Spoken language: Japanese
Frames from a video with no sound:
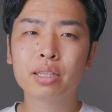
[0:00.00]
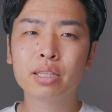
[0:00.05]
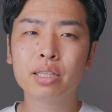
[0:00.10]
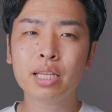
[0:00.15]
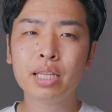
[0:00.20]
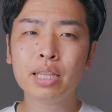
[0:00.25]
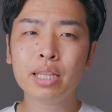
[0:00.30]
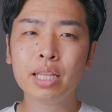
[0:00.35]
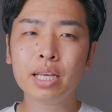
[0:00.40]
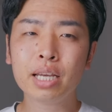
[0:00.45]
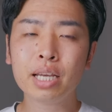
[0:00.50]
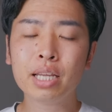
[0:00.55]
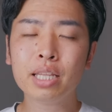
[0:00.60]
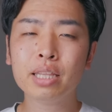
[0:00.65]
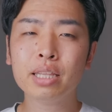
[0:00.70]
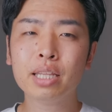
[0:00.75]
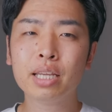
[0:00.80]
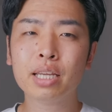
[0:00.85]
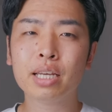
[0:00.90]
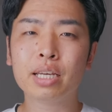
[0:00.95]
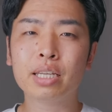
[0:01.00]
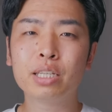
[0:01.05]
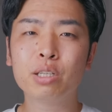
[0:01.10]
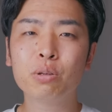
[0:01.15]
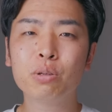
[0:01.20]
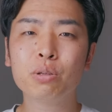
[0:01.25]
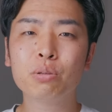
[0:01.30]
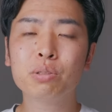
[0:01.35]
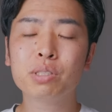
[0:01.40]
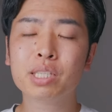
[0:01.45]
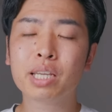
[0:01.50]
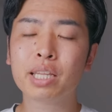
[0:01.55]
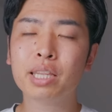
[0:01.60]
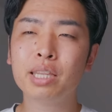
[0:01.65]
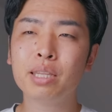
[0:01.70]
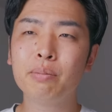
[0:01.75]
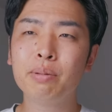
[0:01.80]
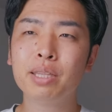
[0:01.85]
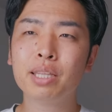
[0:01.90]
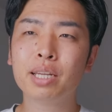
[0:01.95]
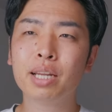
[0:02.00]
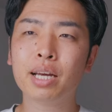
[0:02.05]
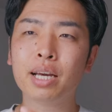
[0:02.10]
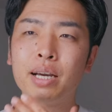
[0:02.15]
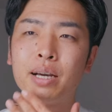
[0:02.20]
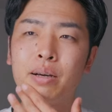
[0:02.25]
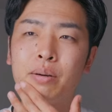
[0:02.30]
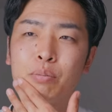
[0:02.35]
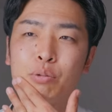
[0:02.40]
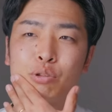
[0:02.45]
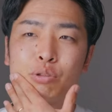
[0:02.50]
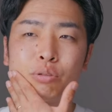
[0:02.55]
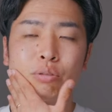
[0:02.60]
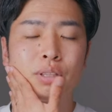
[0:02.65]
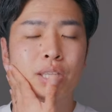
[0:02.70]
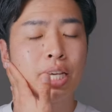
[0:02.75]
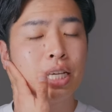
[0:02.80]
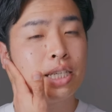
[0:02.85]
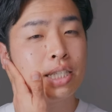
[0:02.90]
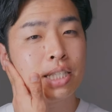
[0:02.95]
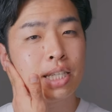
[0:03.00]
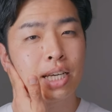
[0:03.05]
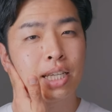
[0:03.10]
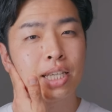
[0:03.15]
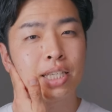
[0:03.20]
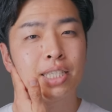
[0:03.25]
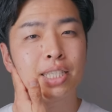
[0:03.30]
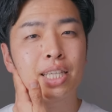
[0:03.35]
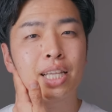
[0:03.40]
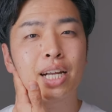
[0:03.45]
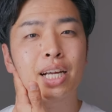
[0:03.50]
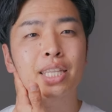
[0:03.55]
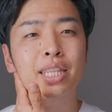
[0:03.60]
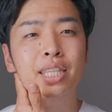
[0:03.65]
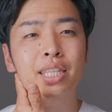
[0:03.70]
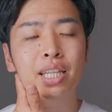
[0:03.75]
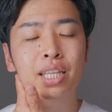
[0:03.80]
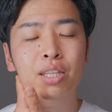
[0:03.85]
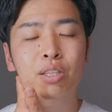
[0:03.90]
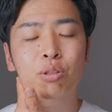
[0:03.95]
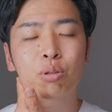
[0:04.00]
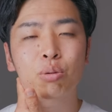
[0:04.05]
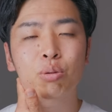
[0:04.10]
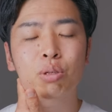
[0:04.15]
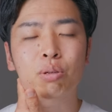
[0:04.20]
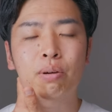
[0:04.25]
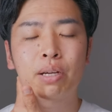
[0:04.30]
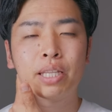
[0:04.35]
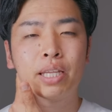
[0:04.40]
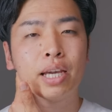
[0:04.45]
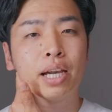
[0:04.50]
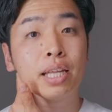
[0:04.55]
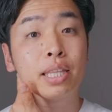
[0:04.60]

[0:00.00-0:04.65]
なんだかんだいろいろ使ってみたら、もうその大した話じゃなかったなっていうところはね、